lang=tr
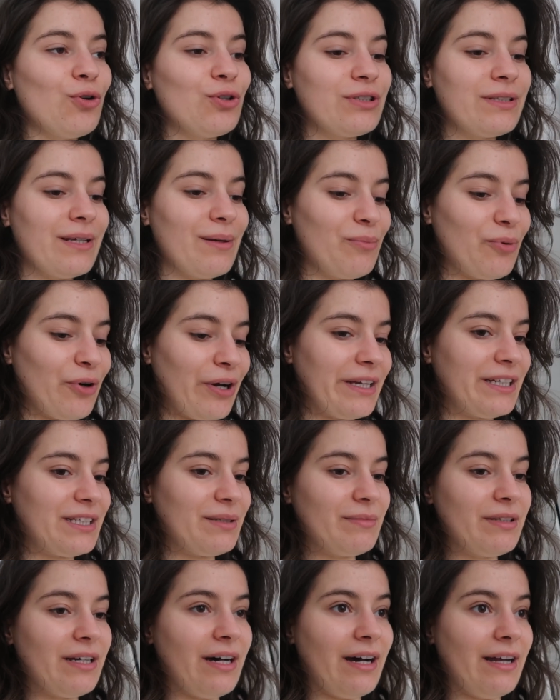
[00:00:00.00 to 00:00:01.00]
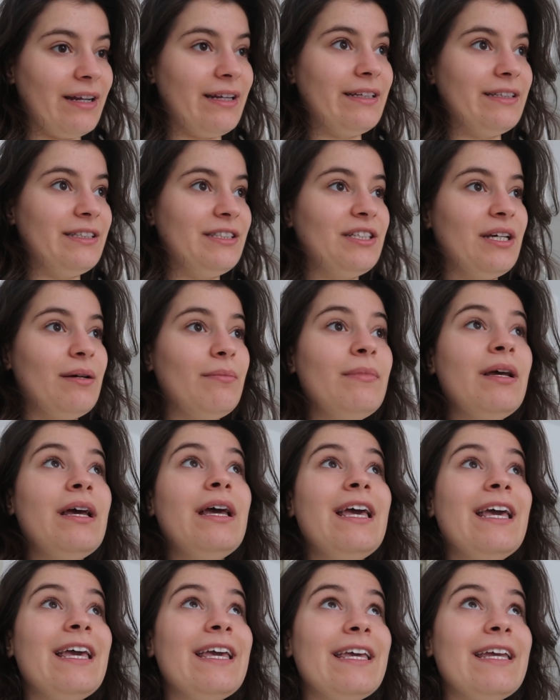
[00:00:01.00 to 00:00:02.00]
O yüzden burayı şimdi halledeceğim.
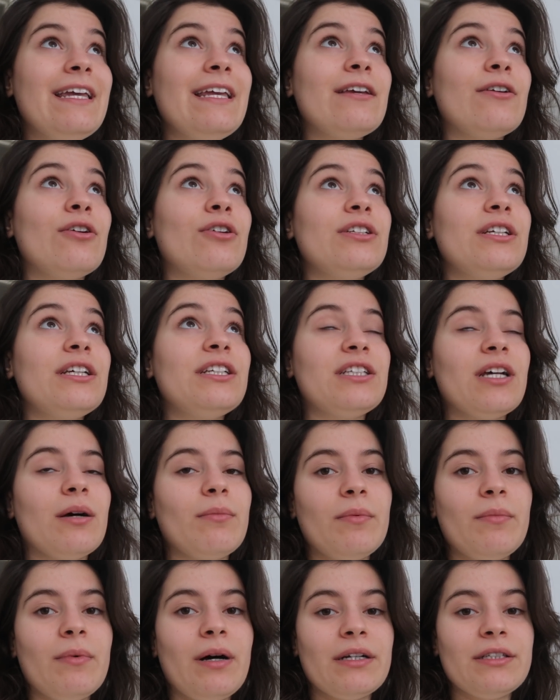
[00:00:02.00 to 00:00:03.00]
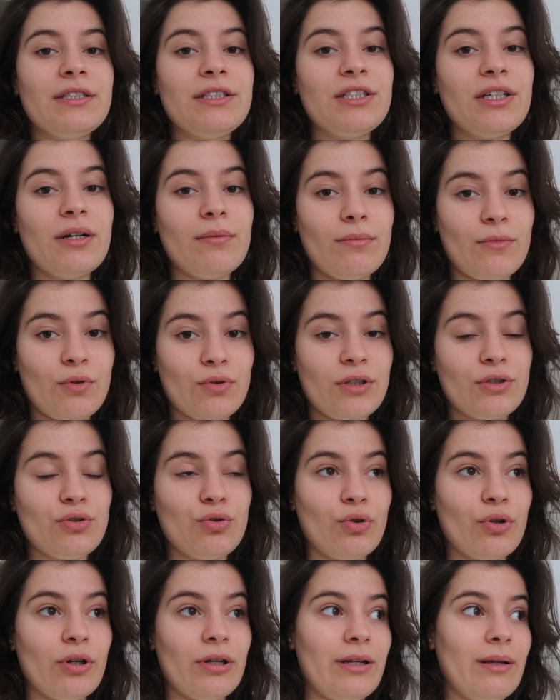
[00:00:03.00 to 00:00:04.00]
İlk önce camımı açacağım. O da
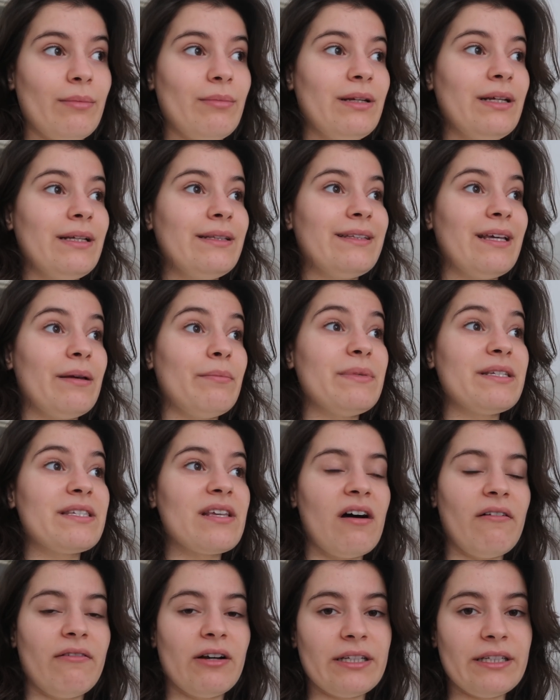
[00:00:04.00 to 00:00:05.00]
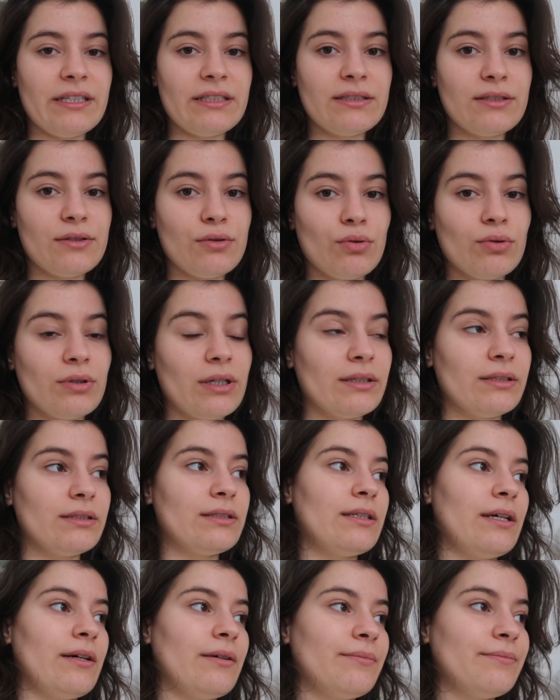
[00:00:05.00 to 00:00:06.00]
çok önemli. Temiz hava girsin odamıza.